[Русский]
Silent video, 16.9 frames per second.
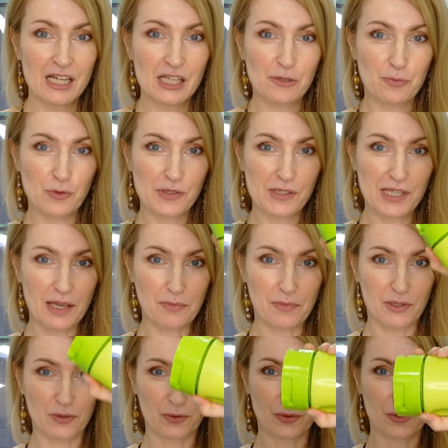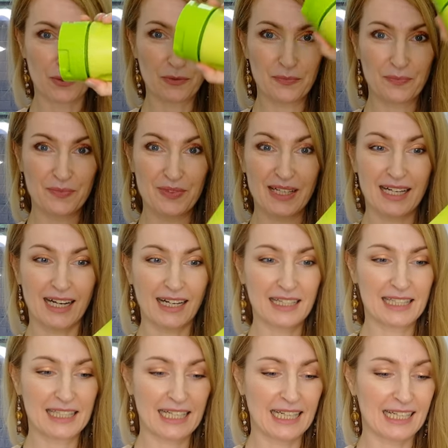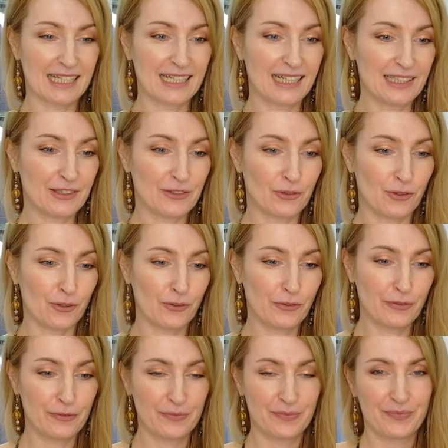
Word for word: спустя минуту коктейль готов